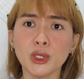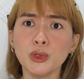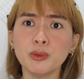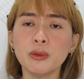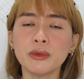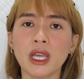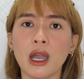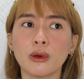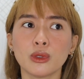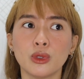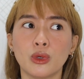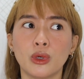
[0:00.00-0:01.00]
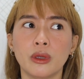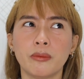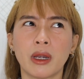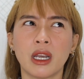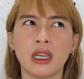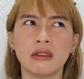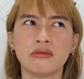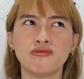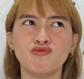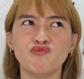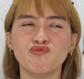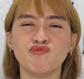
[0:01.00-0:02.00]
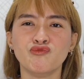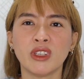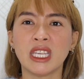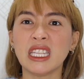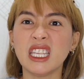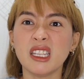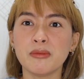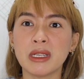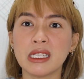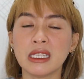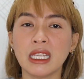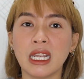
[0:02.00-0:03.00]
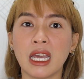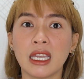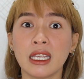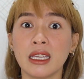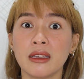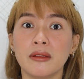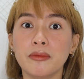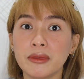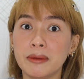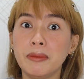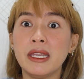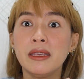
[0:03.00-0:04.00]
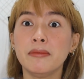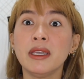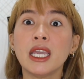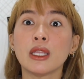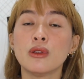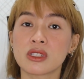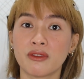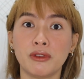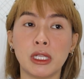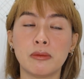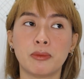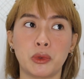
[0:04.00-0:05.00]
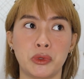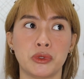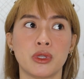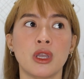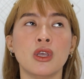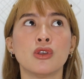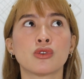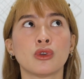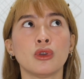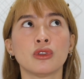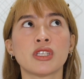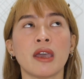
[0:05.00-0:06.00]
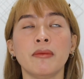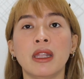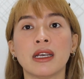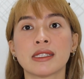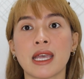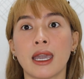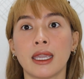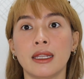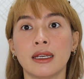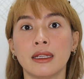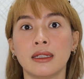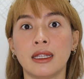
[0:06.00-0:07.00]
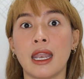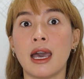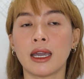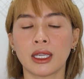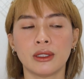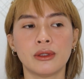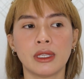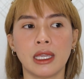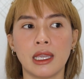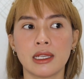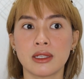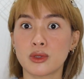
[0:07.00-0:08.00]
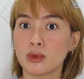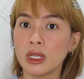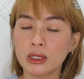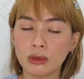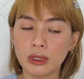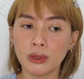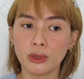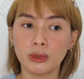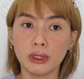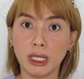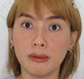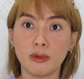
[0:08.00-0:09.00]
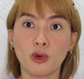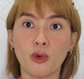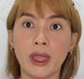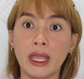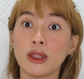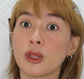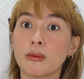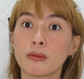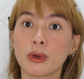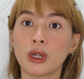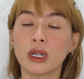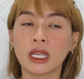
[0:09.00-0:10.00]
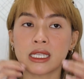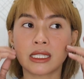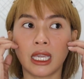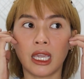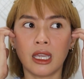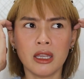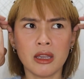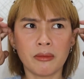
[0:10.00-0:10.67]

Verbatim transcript: nung pumunta ako doon, parang hindi naman nila binibigay dun sa PhilPost. So, yung sabi lang sa akin ng lalaki dun is, isulat ko daw yung name ko and number kasi